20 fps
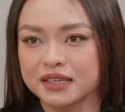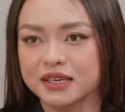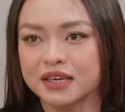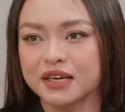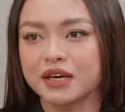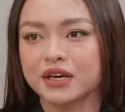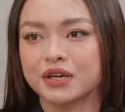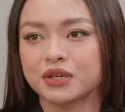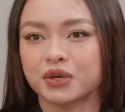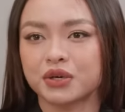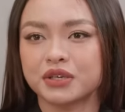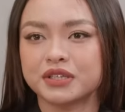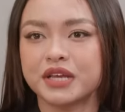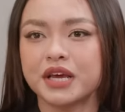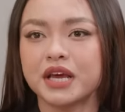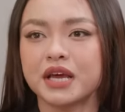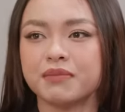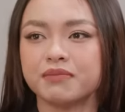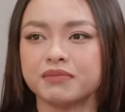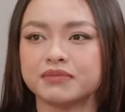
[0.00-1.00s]
Đúng rồi. Rồi
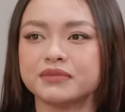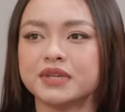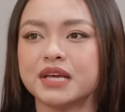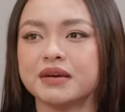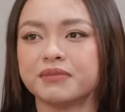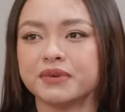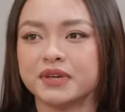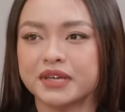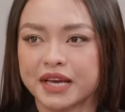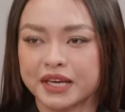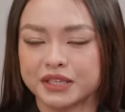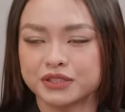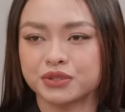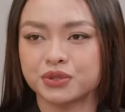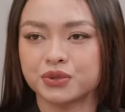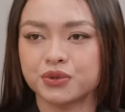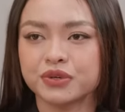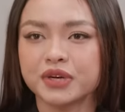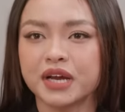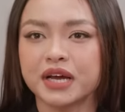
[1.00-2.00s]
dìm là... dìm người này
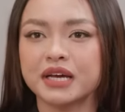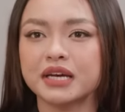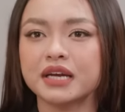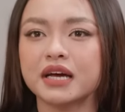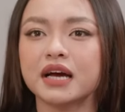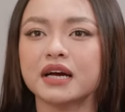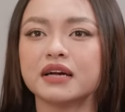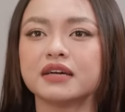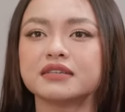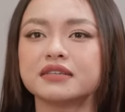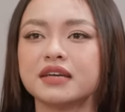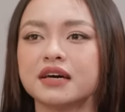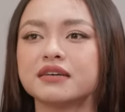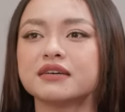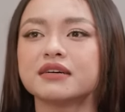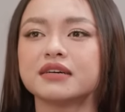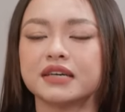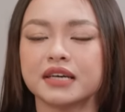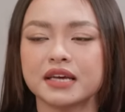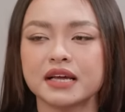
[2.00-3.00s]
xuống dìm để này.
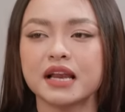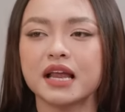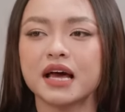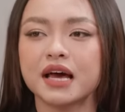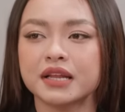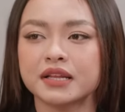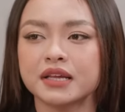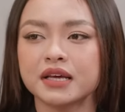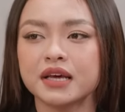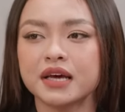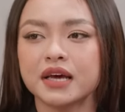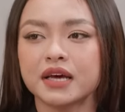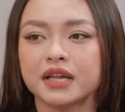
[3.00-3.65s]
Nâng người kia lên.